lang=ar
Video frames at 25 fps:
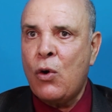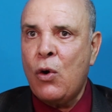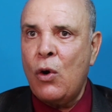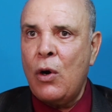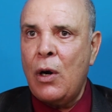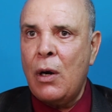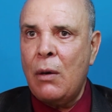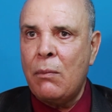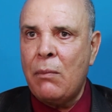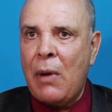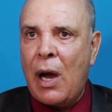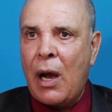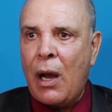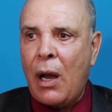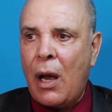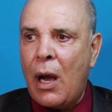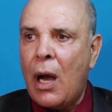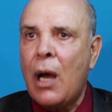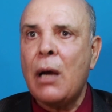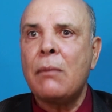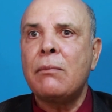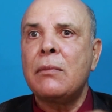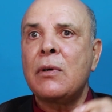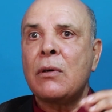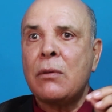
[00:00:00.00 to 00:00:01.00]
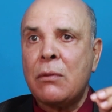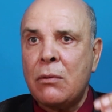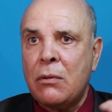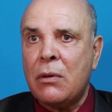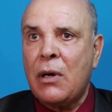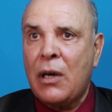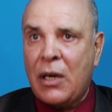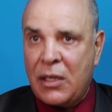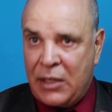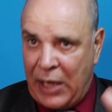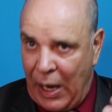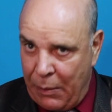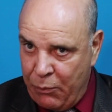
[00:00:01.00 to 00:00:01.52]
كل مقام
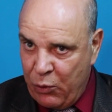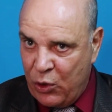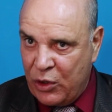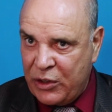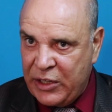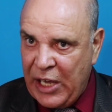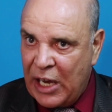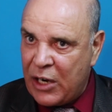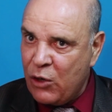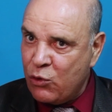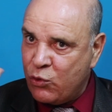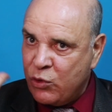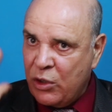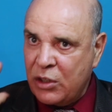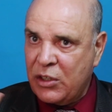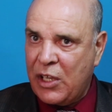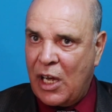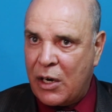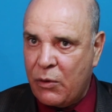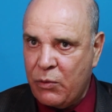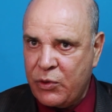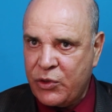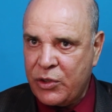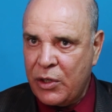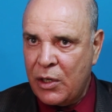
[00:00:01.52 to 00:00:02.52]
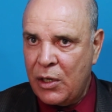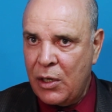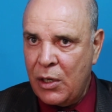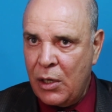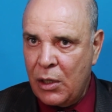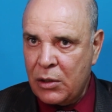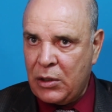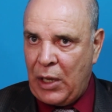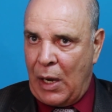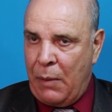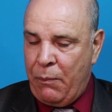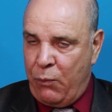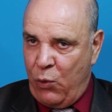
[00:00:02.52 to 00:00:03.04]
تحبوا يدروش يدروش
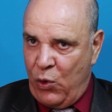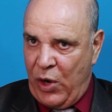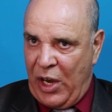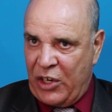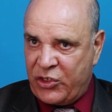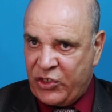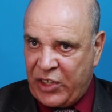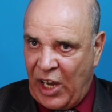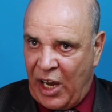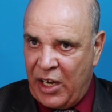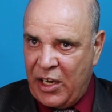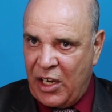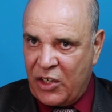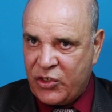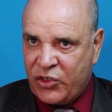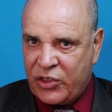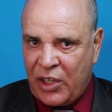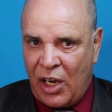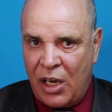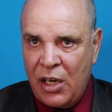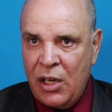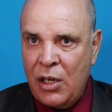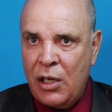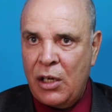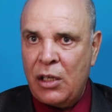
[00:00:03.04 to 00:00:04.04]
تحبوا يشطح يشطح